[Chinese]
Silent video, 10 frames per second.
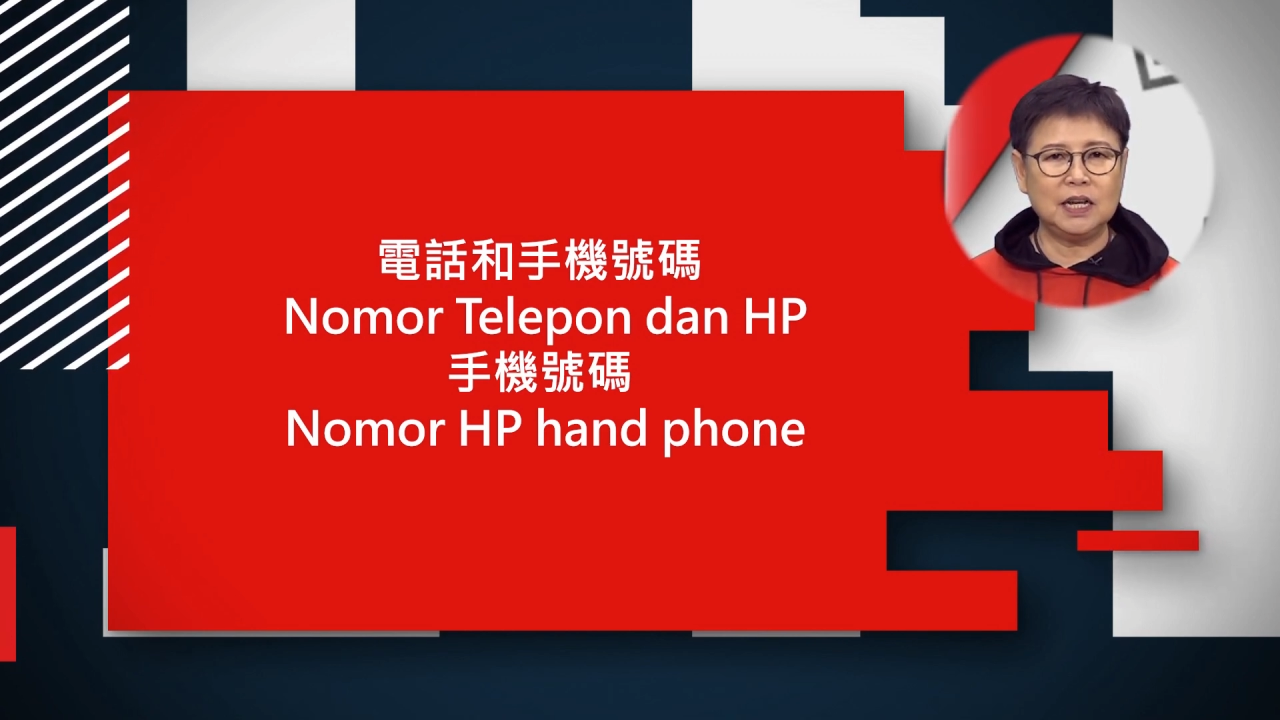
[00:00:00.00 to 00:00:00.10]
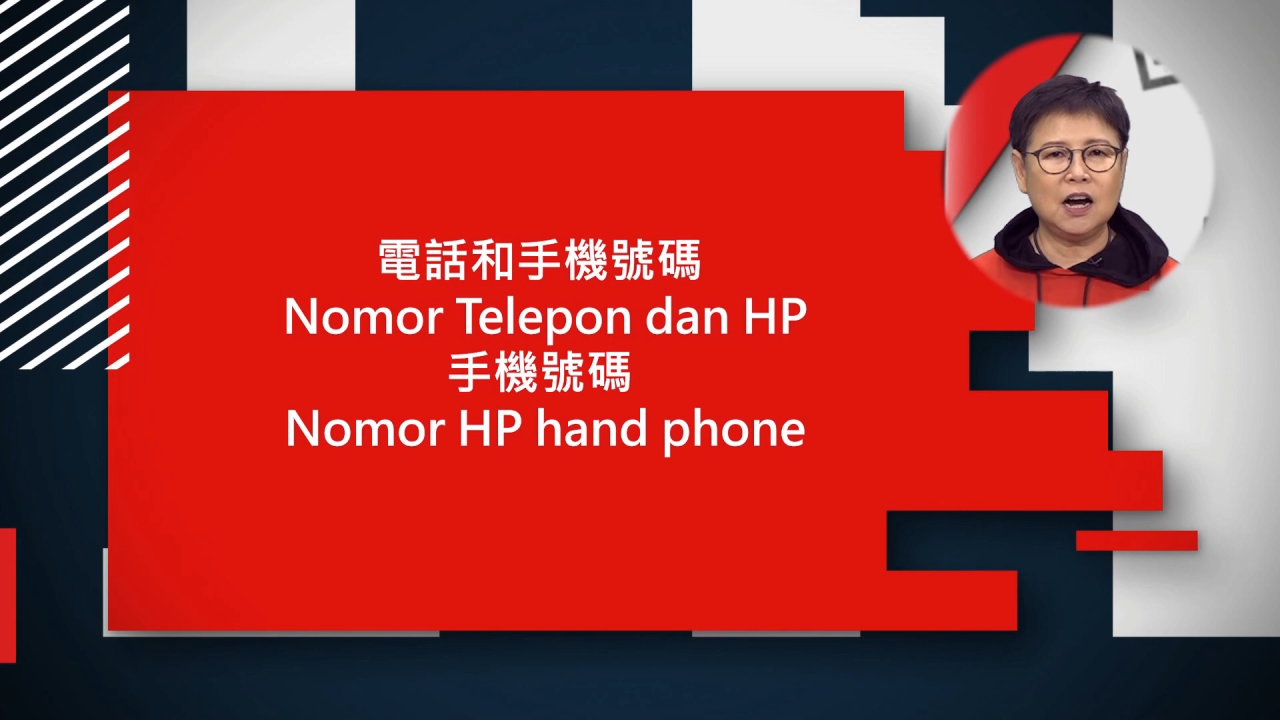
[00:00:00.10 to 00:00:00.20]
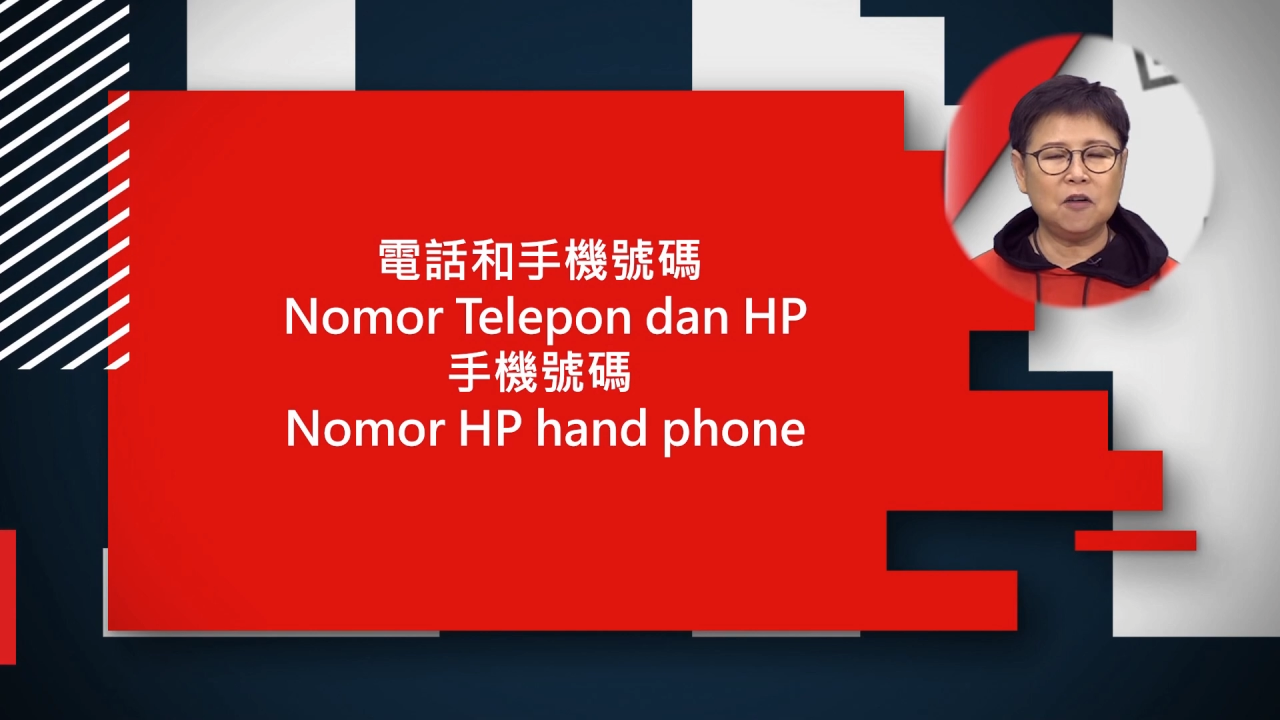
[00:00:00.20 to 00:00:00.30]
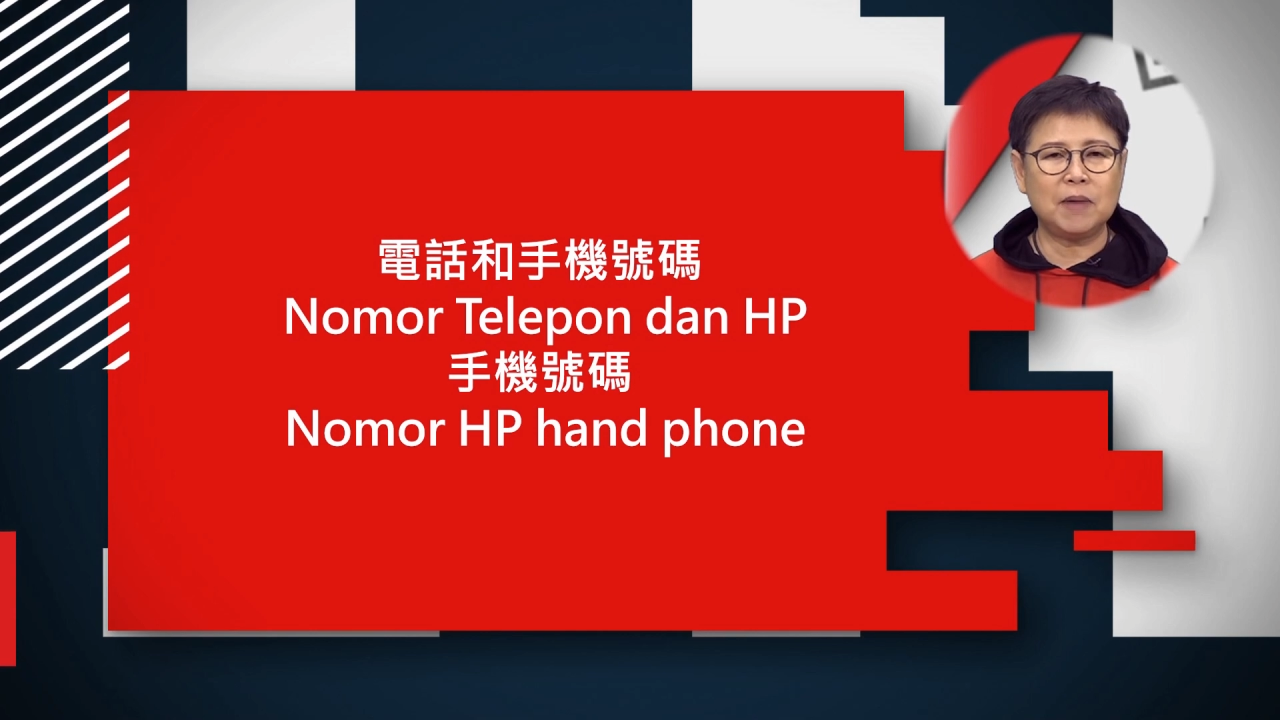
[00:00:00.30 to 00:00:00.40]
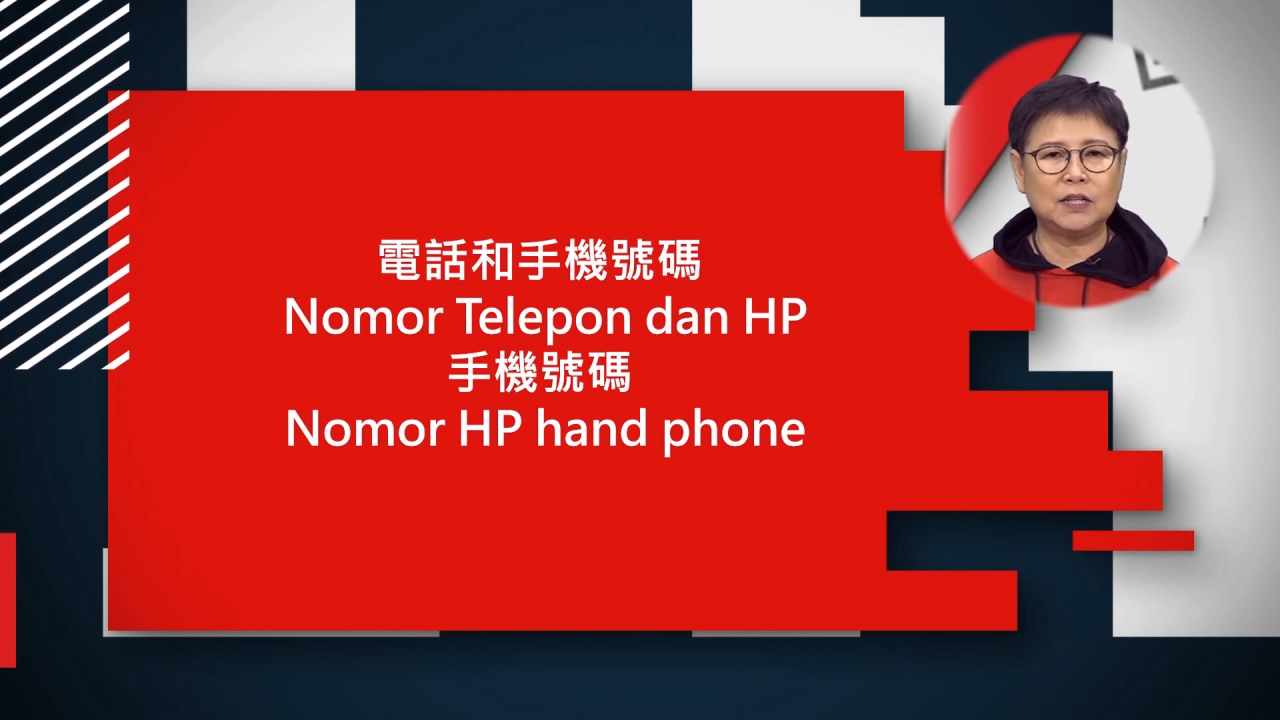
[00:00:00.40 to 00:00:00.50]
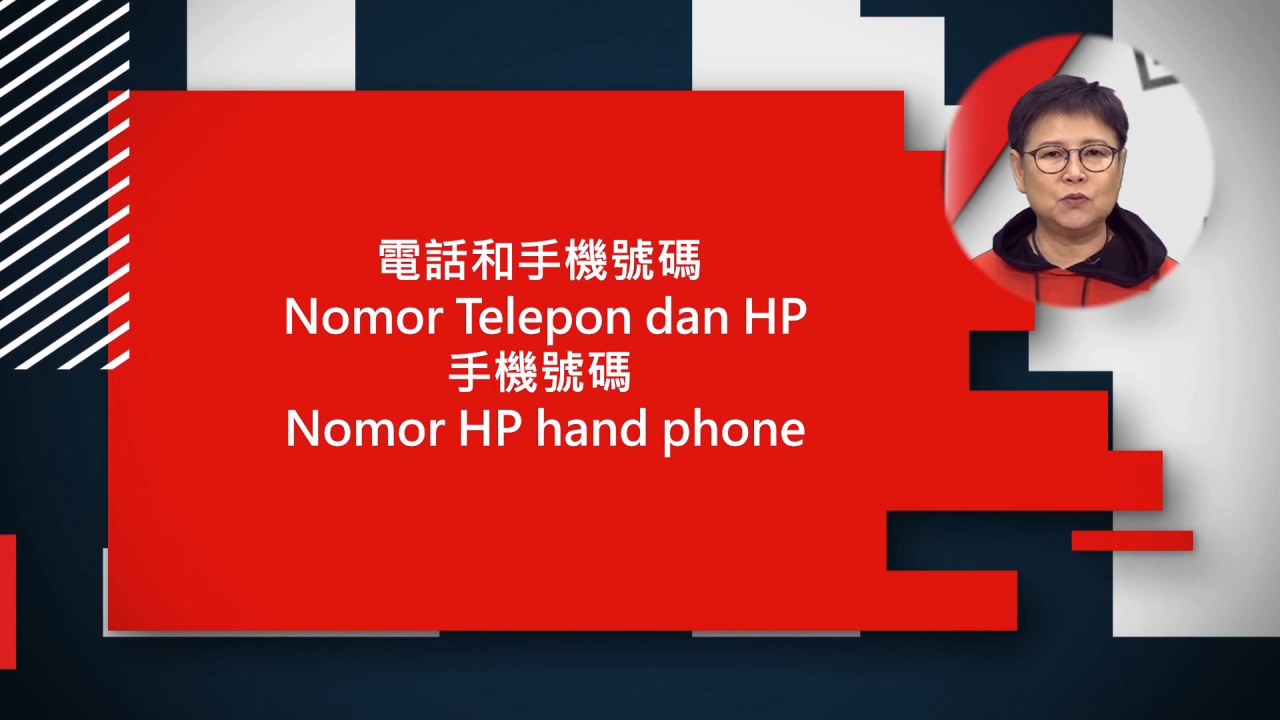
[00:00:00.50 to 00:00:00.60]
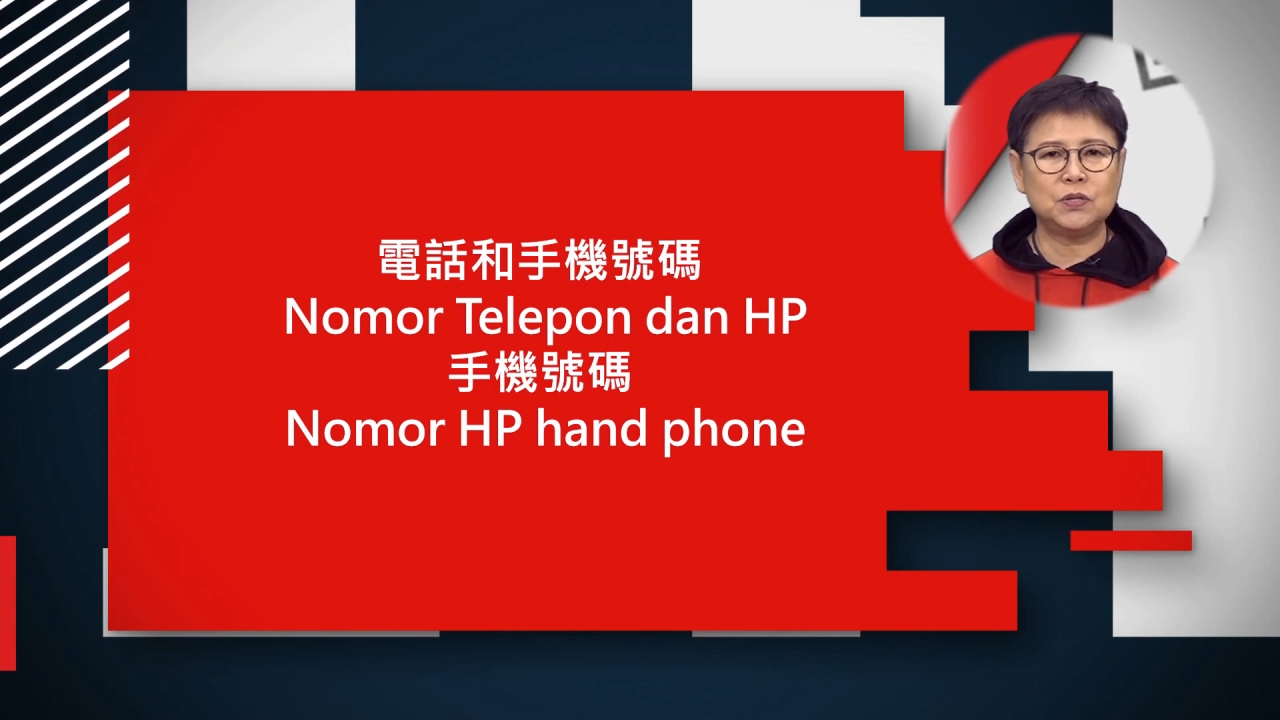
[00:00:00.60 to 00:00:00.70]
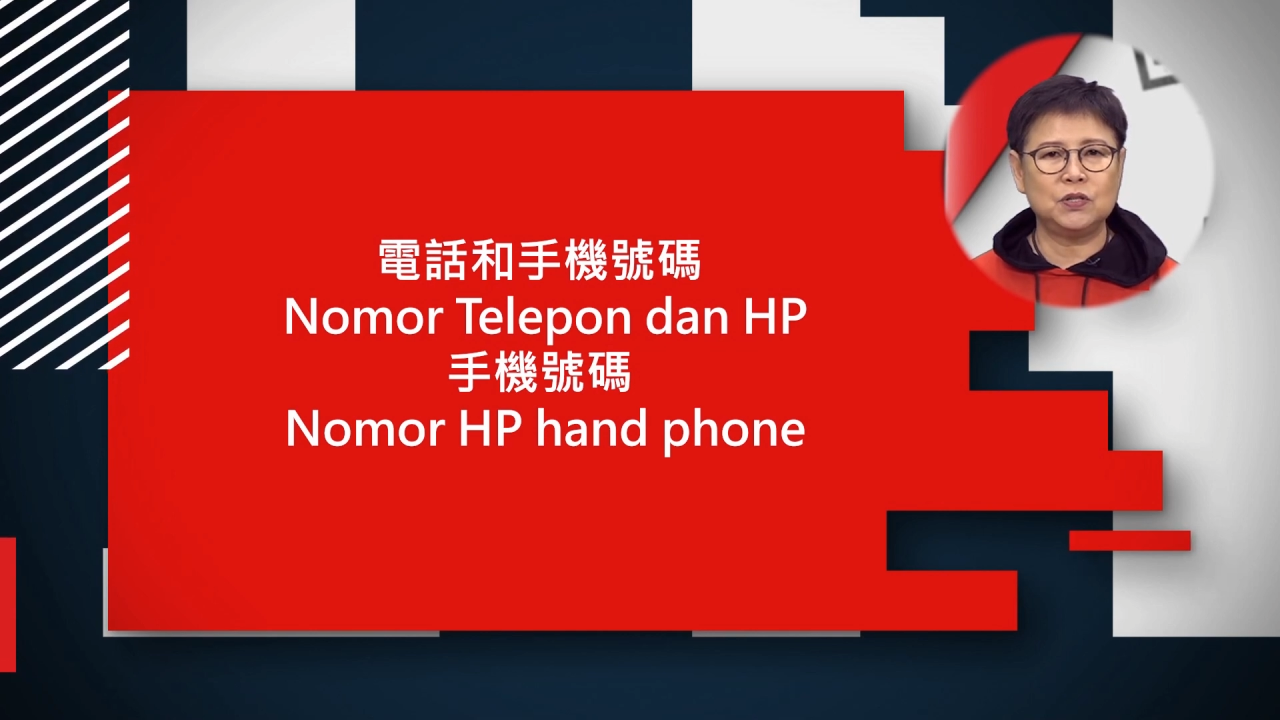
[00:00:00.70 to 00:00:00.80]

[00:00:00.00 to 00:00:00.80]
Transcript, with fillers: 机号码就